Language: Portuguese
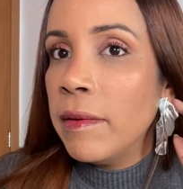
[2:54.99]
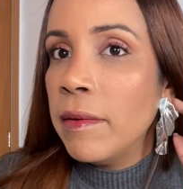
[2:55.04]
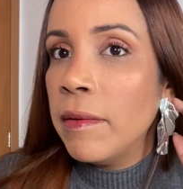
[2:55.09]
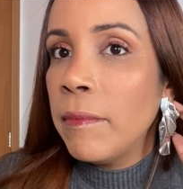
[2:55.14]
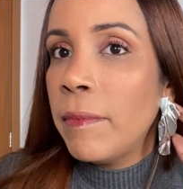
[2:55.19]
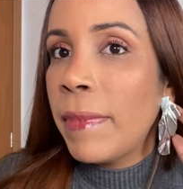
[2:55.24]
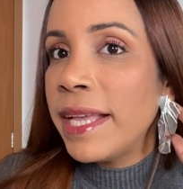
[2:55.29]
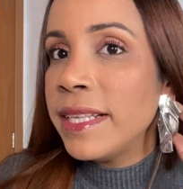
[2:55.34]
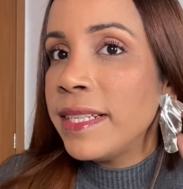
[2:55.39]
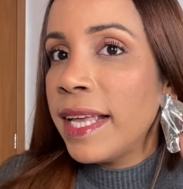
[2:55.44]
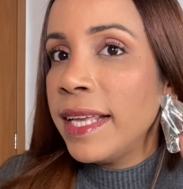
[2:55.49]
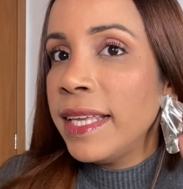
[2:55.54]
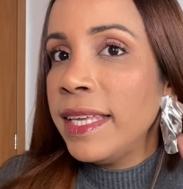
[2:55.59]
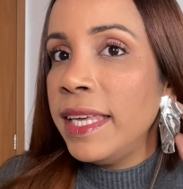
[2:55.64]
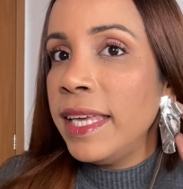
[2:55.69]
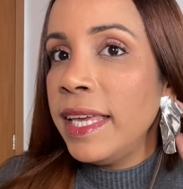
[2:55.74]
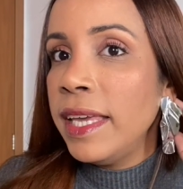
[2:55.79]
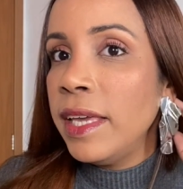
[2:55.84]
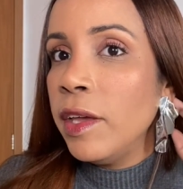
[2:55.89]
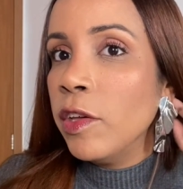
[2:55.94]
Mas
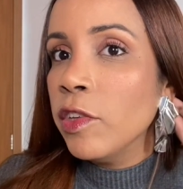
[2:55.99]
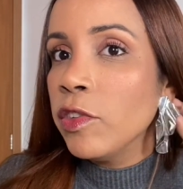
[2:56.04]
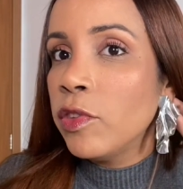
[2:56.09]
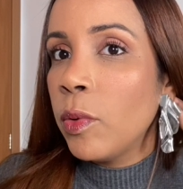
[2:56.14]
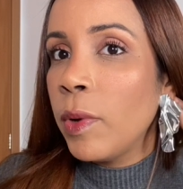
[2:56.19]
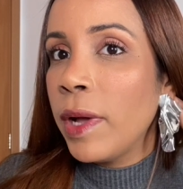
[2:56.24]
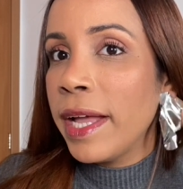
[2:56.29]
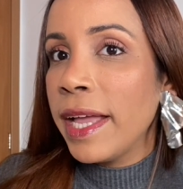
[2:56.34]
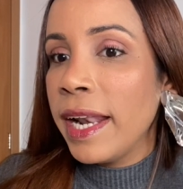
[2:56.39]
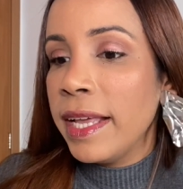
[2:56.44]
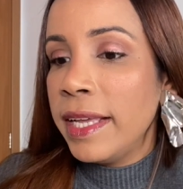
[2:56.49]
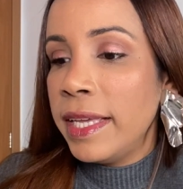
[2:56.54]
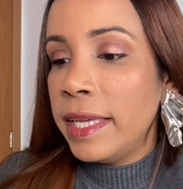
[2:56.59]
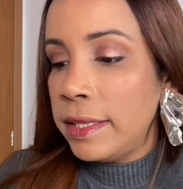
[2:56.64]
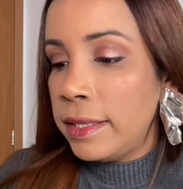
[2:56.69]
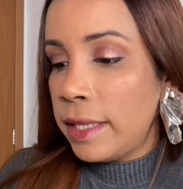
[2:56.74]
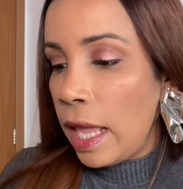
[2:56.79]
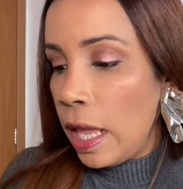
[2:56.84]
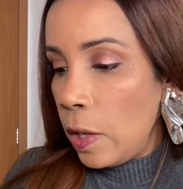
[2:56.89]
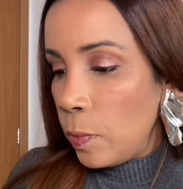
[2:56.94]
aqui eu tô com aquela que
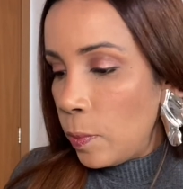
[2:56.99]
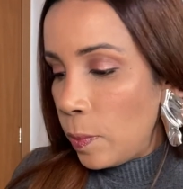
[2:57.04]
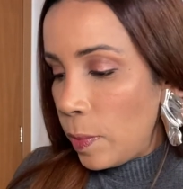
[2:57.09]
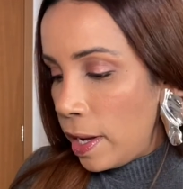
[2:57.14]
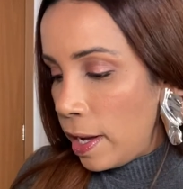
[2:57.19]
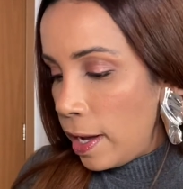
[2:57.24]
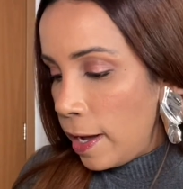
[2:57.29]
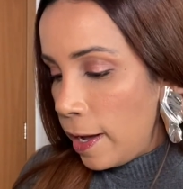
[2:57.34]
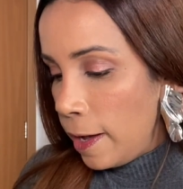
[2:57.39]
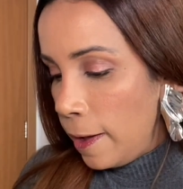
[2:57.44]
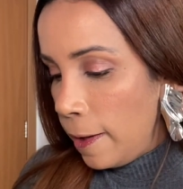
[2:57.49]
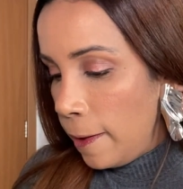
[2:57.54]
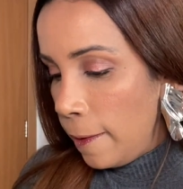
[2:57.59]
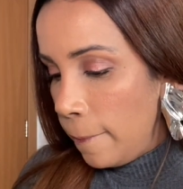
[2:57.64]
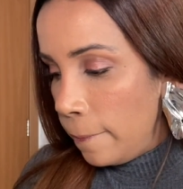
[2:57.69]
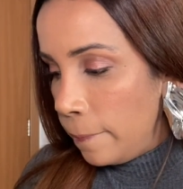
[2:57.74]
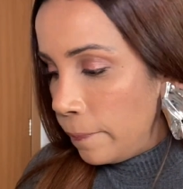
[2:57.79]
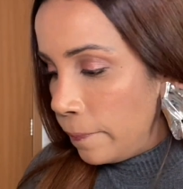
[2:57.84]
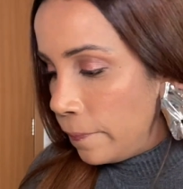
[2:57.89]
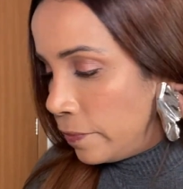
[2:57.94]
tem uma
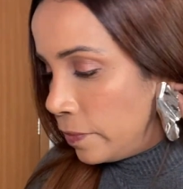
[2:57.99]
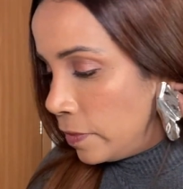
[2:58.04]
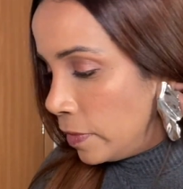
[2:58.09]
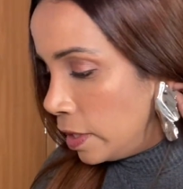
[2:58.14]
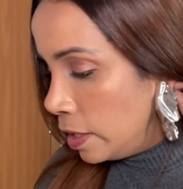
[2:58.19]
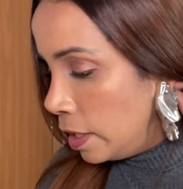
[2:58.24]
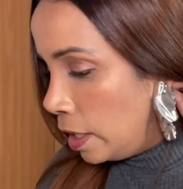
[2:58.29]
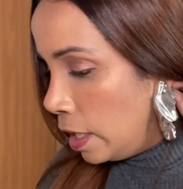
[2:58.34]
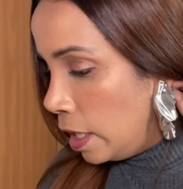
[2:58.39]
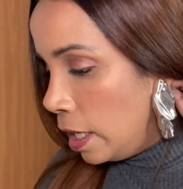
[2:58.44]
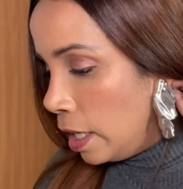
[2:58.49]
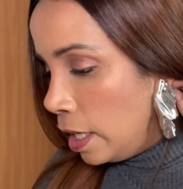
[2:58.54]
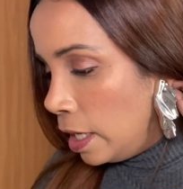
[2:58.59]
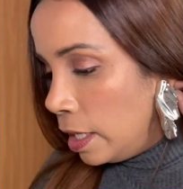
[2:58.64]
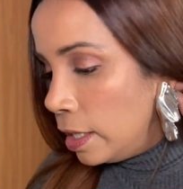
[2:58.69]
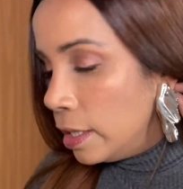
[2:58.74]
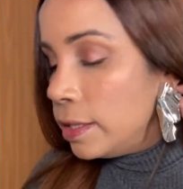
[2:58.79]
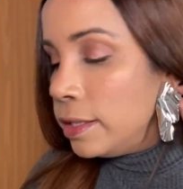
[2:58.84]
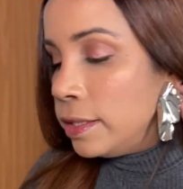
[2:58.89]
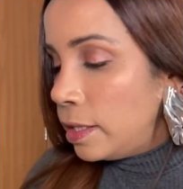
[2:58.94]

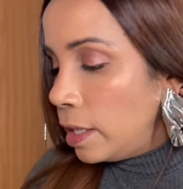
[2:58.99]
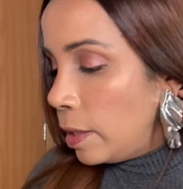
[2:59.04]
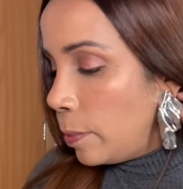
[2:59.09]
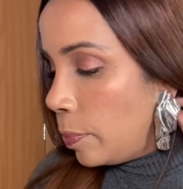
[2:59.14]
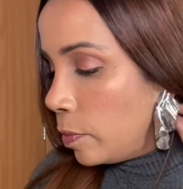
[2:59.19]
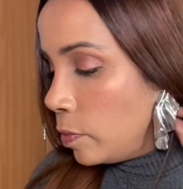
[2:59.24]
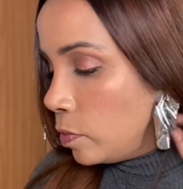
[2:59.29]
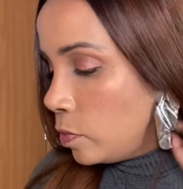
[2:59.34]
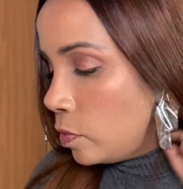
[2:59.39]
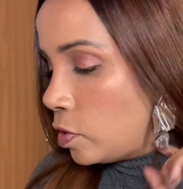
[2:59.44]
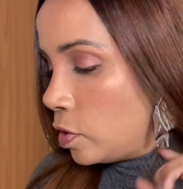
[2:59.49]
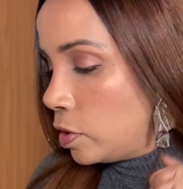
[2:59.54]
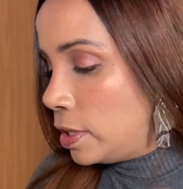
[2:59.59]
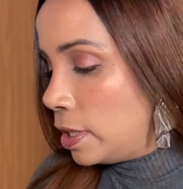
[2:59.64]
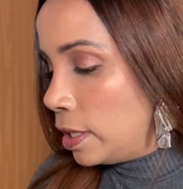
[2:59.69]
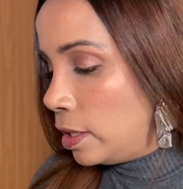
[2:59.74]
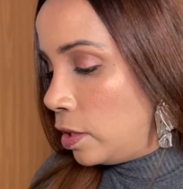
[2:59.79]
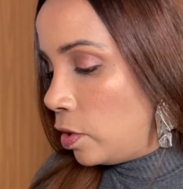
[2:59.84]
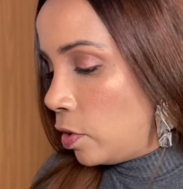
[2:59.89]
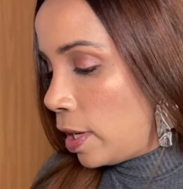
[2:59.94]
Tipo um
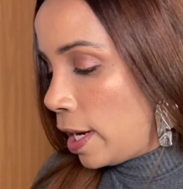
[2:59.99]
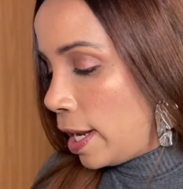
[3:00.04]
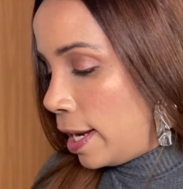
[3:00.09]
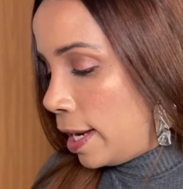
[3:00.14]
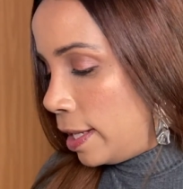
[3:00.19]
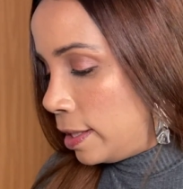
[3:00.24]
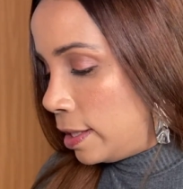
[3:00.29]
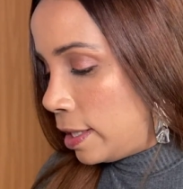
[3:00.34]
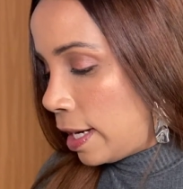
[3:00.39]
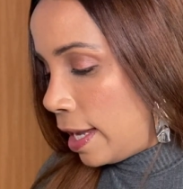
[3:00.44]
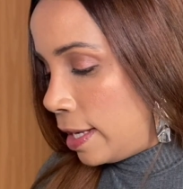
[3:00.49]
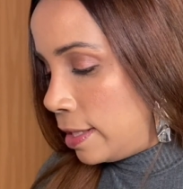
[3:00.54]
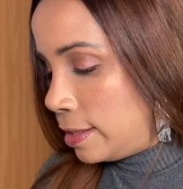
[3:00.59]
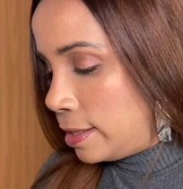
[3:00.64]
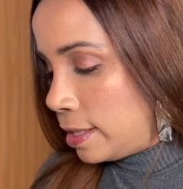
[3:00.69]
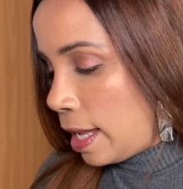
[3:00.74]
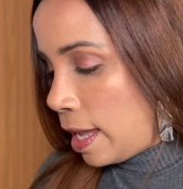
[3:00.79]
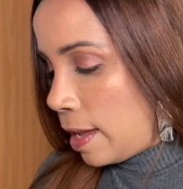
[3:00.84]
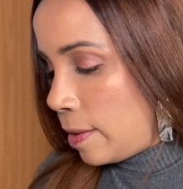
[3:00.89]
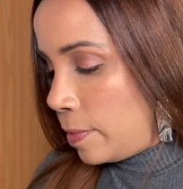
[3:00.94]
sutiã de orelha atrás,
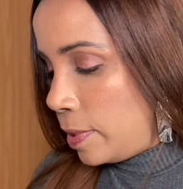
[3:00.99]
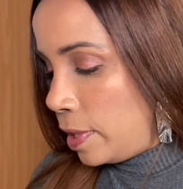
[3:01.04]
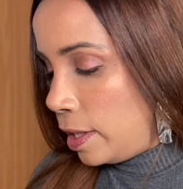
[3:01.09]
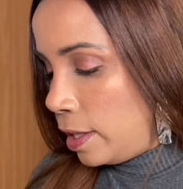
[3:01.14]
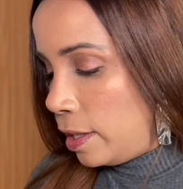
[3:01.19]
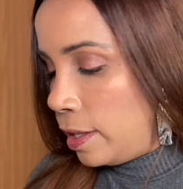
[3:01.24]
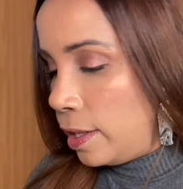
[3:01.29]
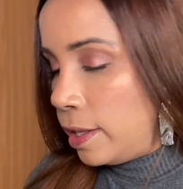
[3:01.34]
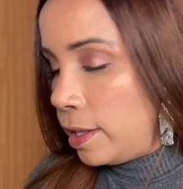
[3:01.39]
sabe?